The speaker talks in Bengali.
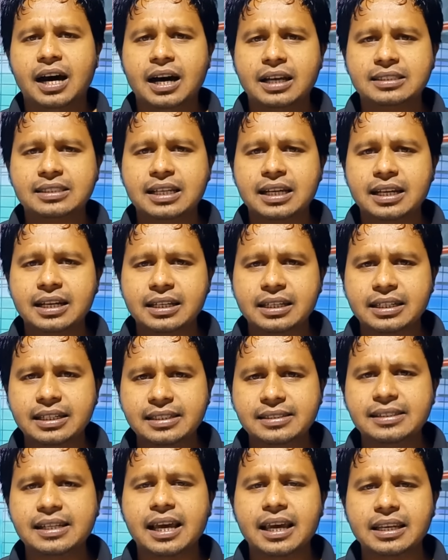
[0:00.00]
আজকের
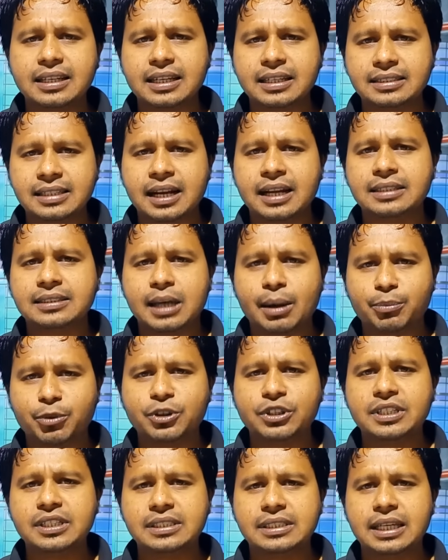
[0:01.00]
ইসরায়েলকে যারা
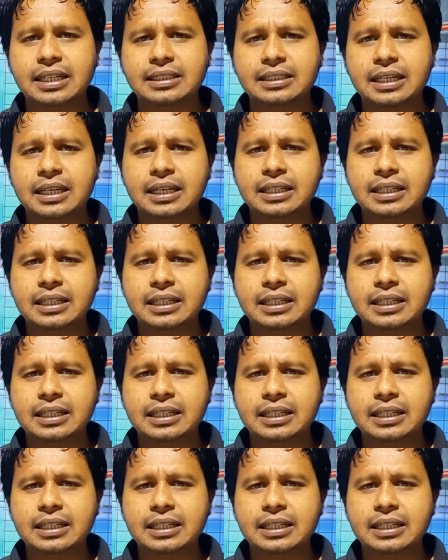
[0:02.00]
সাপোর্ট দিচ্ছেন